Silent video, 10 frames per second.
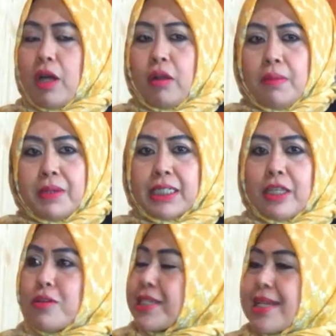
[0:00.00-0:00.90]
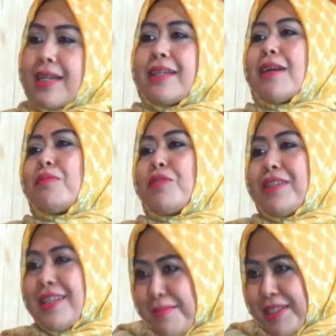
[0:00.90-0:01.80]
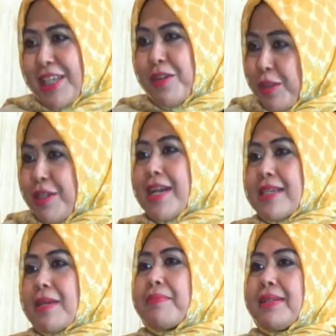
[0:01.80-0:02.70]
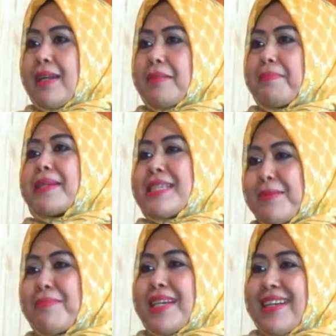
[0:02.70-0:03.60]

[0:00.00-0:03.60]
Allah mengetahui sedangkan kamu tidak mengetahui. Itu yang saya pegang prinsip